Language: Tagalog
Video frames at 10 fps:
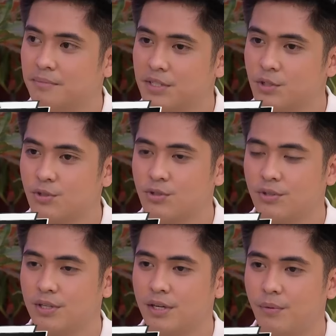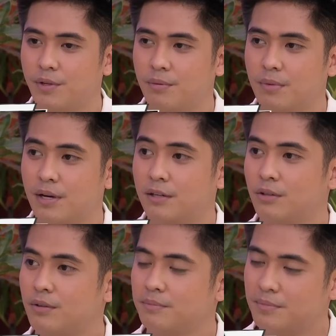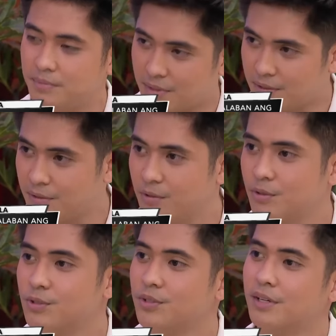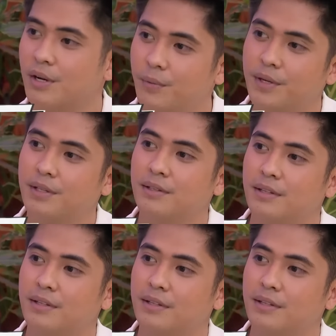mas gusto niya gawin yung mga gusto niyang gawin